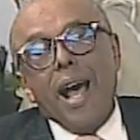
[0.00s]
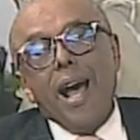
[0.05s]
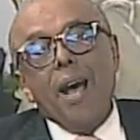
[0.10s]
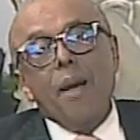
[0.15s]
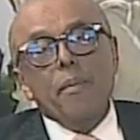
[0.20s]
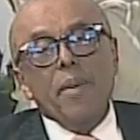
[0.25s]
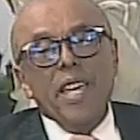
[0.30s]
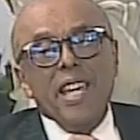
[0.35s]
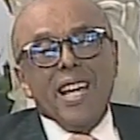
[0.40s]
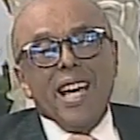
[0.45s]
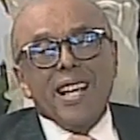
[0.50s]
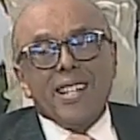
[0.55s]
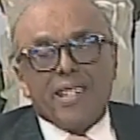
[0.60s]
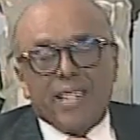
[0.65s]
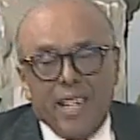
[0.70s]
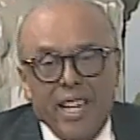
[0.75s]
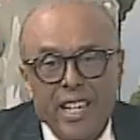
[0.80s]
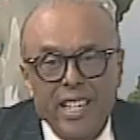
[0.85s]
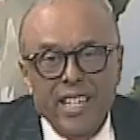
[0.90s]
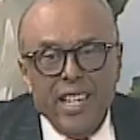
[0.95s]

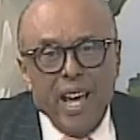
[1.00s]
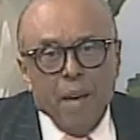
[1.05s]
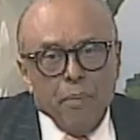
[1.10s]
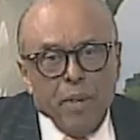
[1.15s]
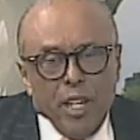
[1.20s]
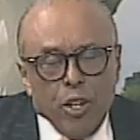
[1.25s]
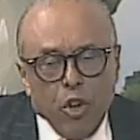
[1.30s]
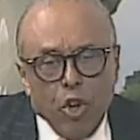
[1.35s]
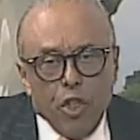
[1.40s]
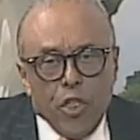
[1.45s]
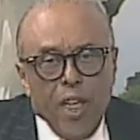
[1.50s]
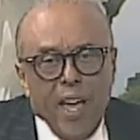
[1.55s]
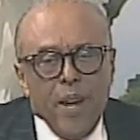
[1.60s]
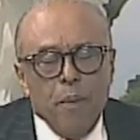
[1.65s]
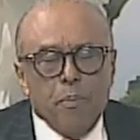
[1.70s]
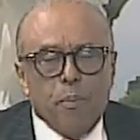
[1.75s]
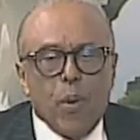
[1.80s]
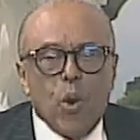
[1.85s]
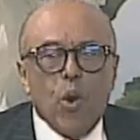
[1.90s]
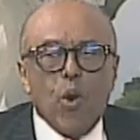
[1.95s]
Amigas y amigos
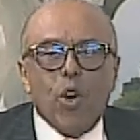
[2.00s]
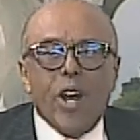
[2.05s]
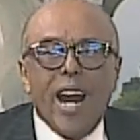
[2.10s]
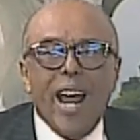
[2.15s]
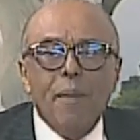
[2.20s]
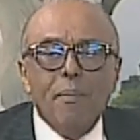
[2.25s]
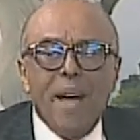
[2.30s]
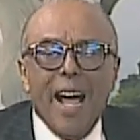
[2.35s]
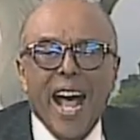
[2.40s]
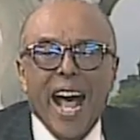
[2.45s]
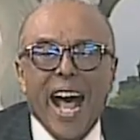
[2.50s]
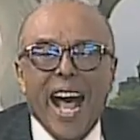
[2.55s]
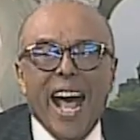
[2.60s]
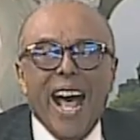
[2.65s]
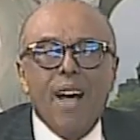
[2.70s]
del programa